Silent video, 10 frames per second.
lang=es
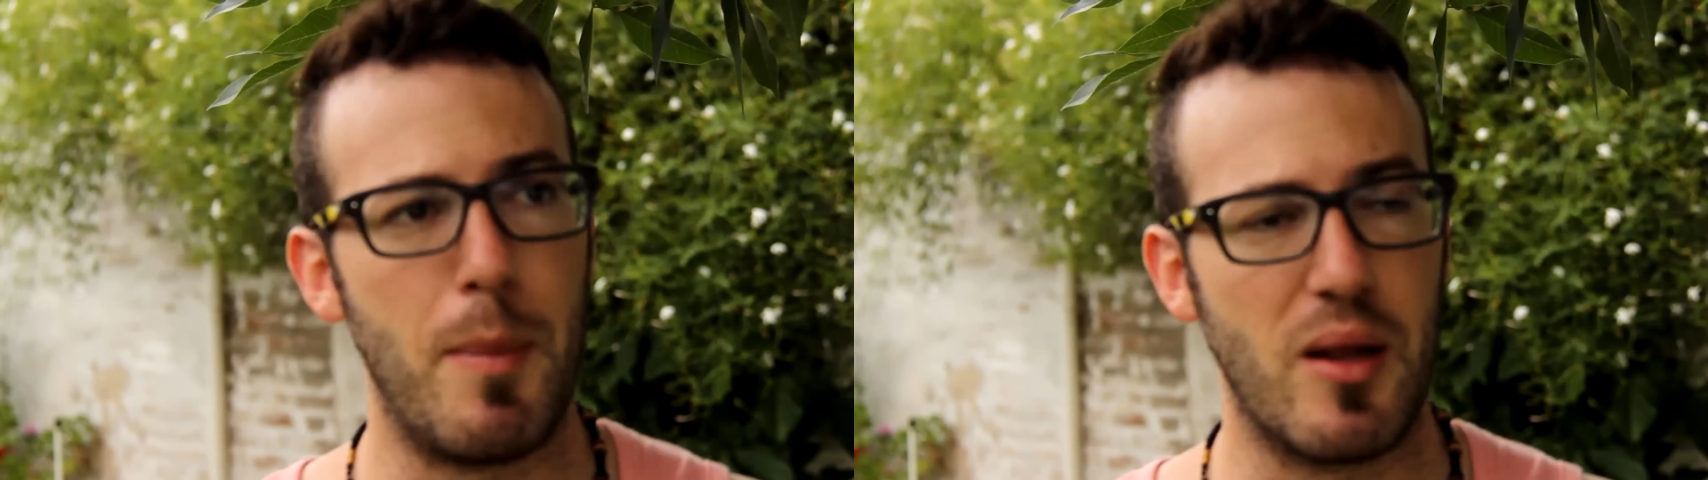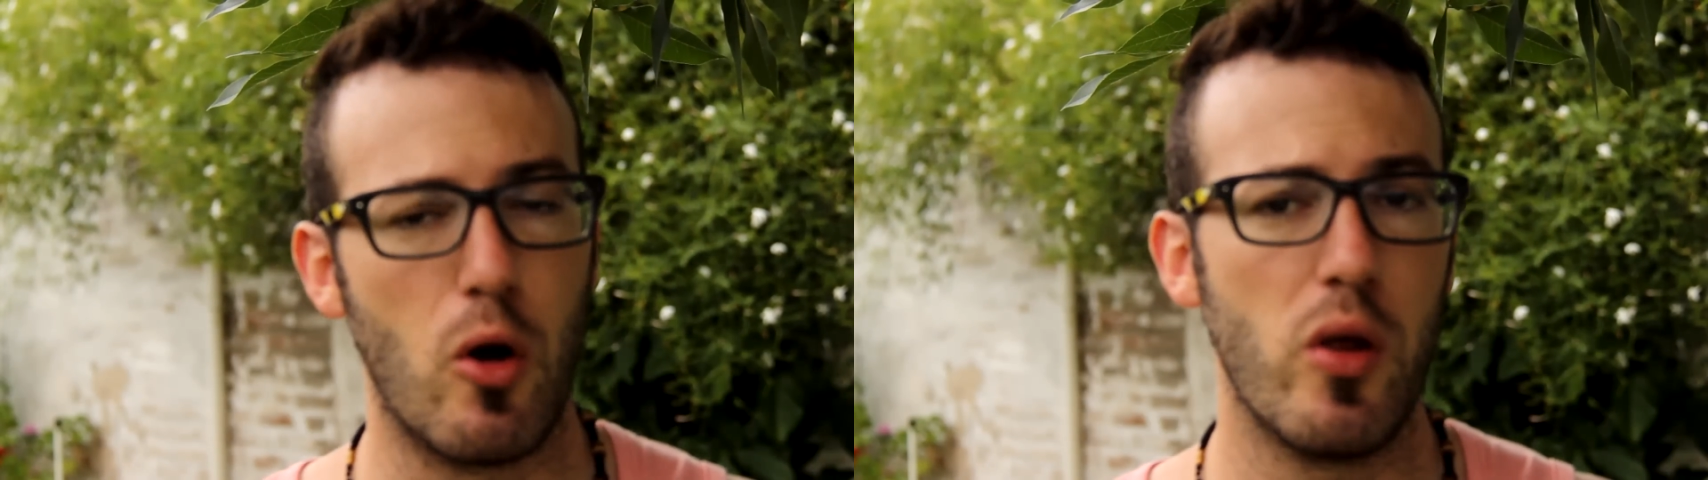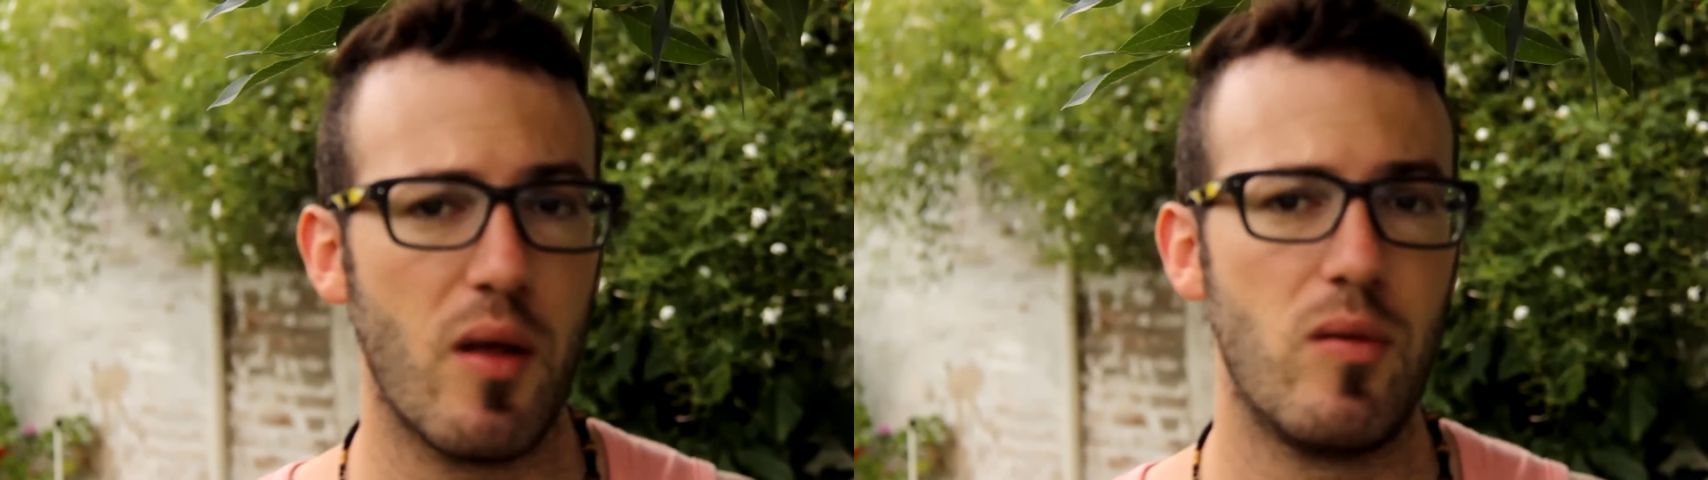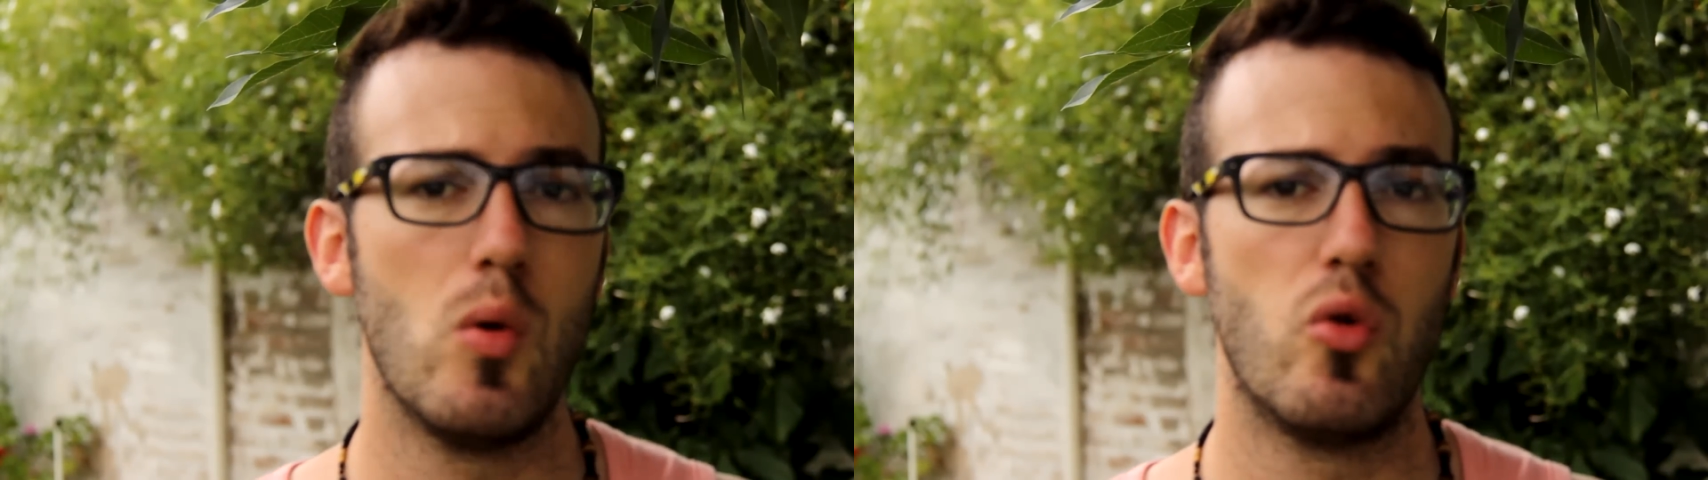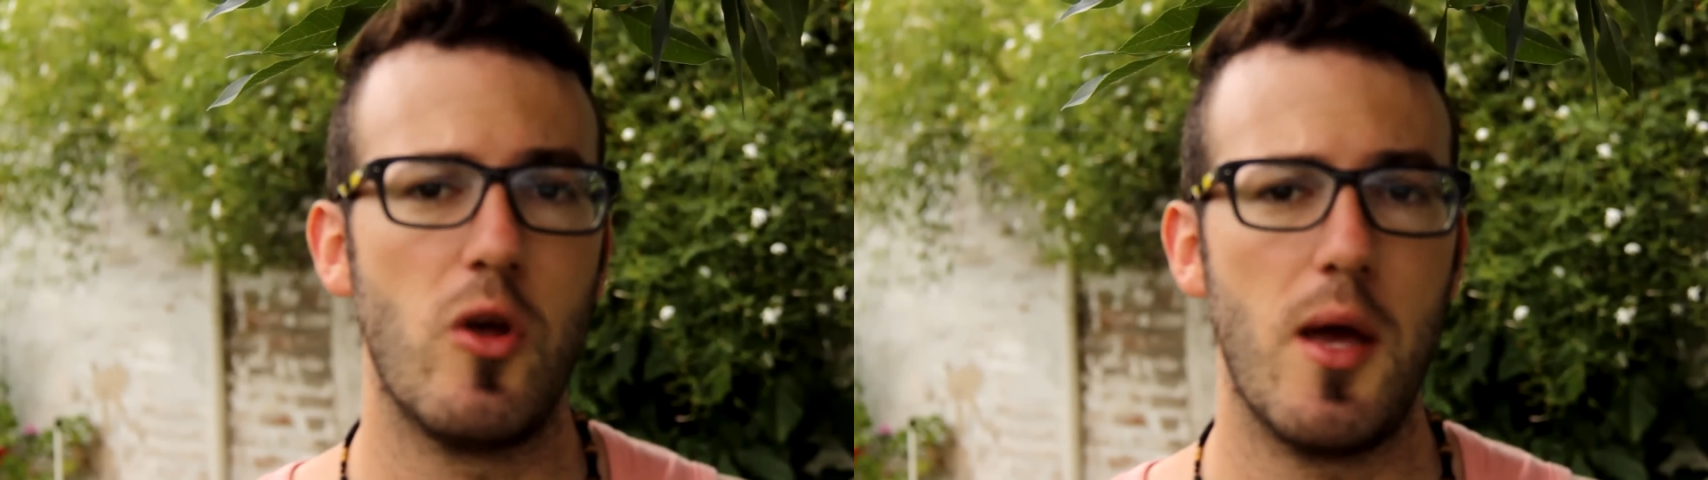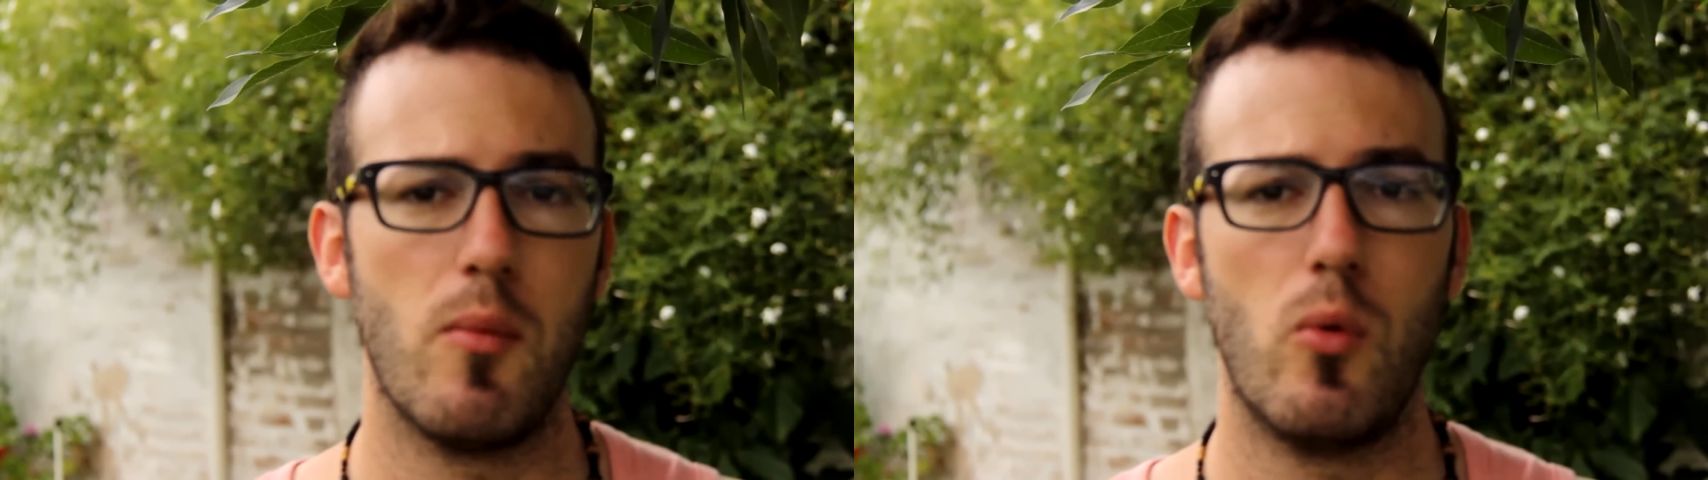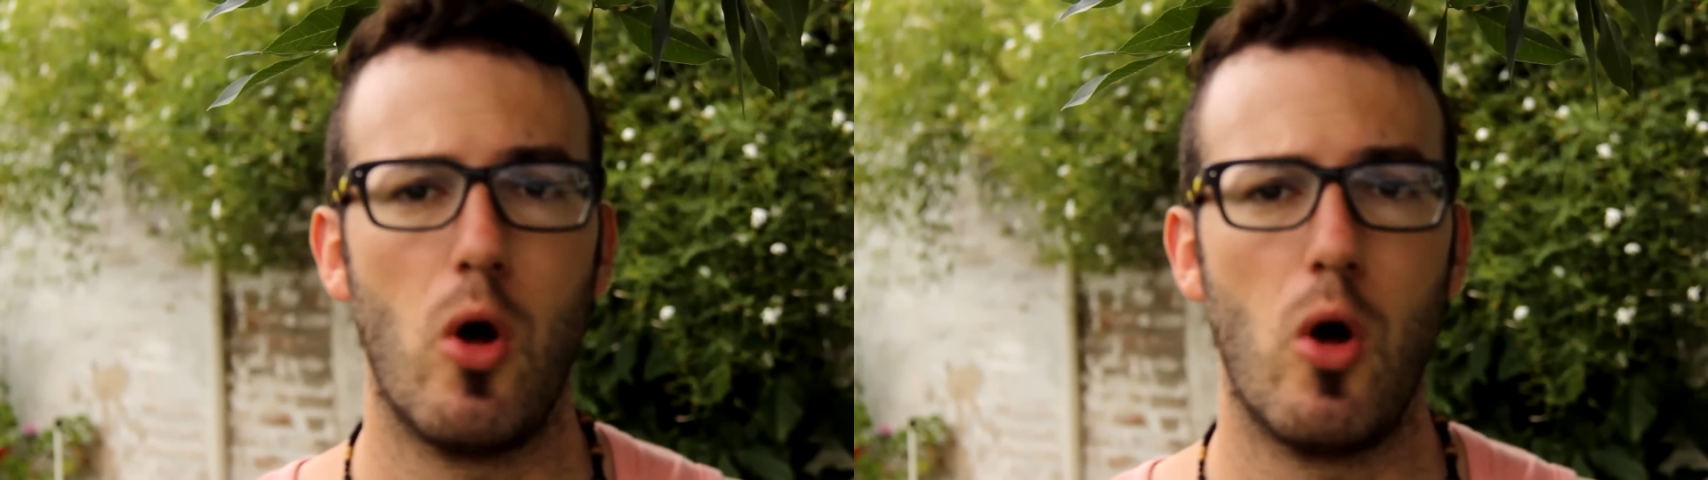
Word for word: La Patagonia sí usé